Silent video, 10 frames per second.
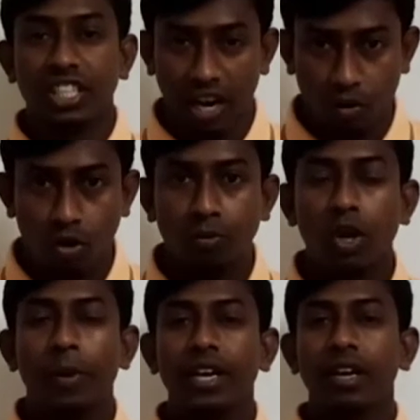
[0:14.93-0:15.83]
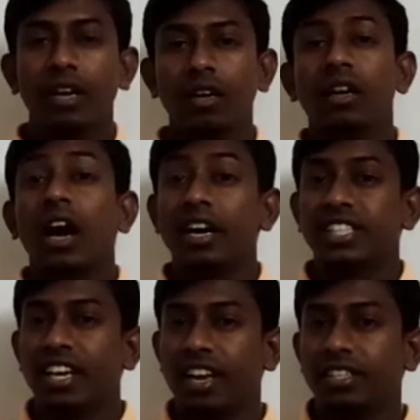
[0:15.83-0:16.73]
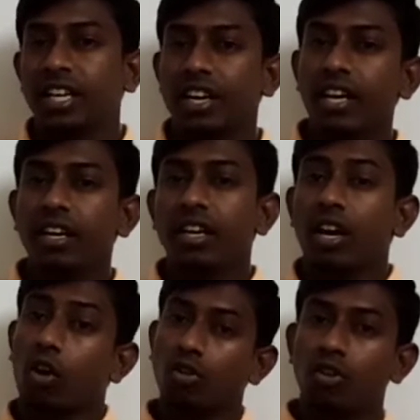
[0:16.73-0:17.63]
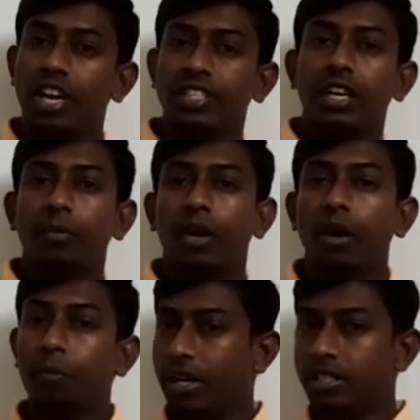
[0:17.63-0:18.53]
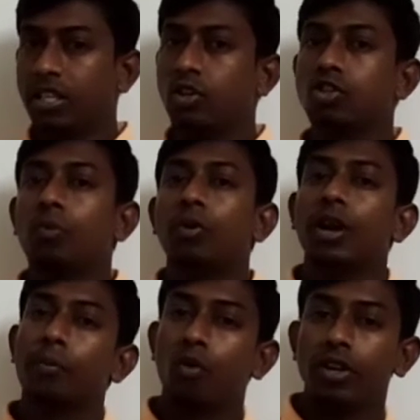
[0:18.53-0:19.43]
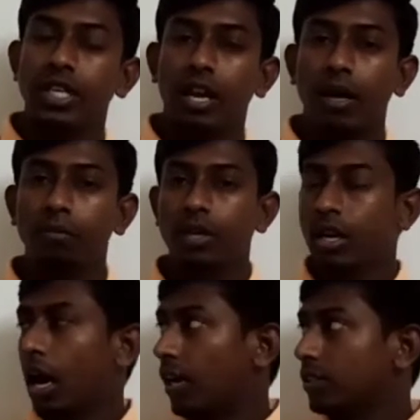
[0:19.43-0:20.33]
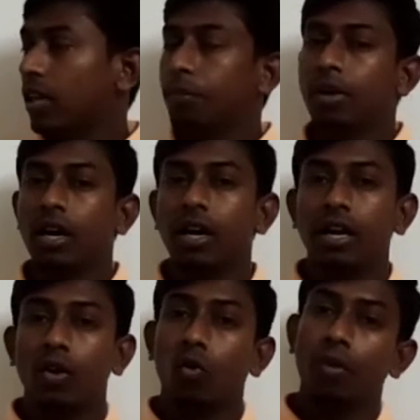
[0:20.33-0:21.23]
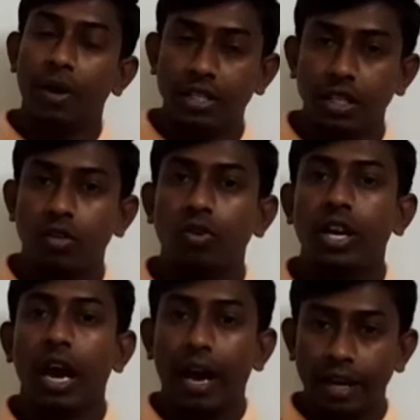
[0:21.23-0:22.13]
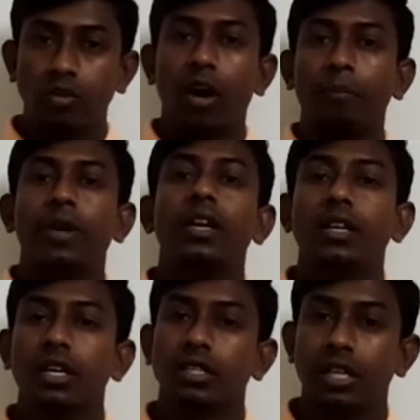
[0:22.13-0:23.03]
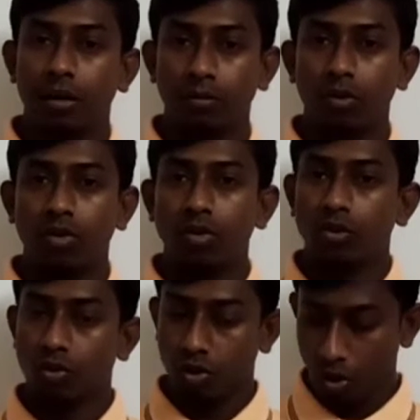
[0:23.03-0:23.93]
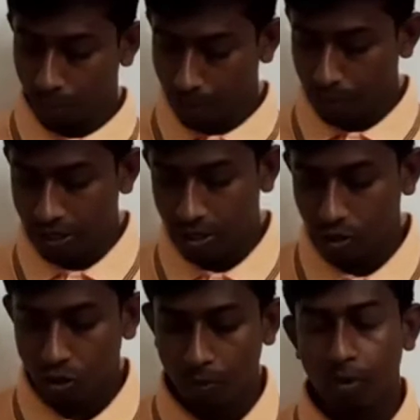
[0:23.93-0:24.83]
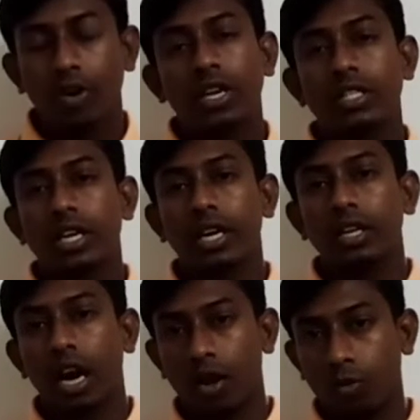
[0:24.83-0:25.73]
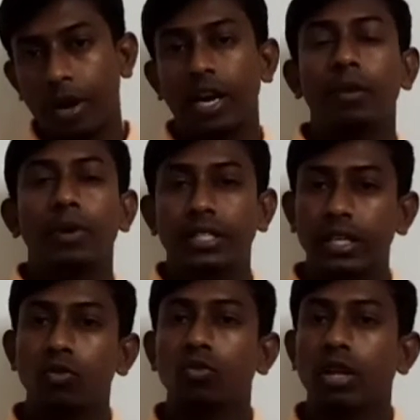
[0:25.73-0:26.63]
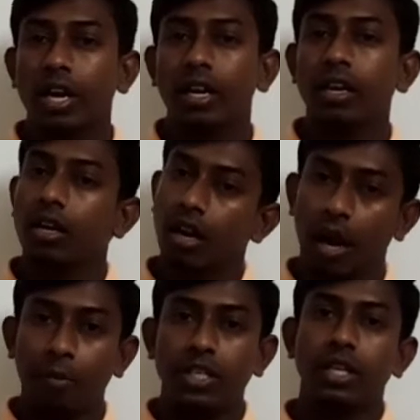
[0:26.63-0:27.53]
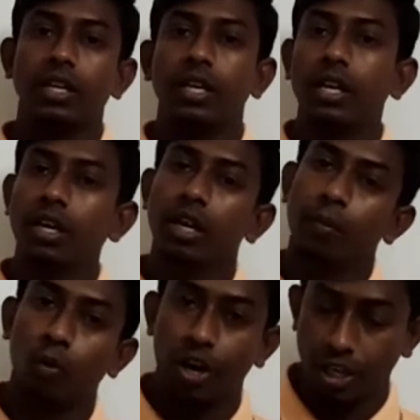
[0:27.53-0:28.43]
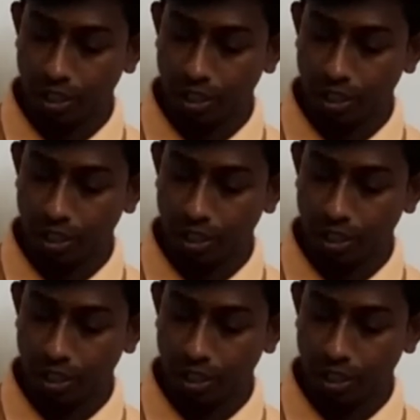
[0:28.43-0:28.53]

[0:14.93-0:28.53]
স্বাগতম সবাইকে আজকের লেকচারে গত লেকচারে আমরা বেনচিত্র সম্পর্কে পড়েছিলাম আজকে আমরা ওই বেনচিত্র নিয়ে আরেকটু আপডেট জানব তো চলো আমরা বেনচিত্র সম্পর্কে যেই আরও বাকি বেসিকটুকু থাকে আমরা সেটা নিয়ে পড়ে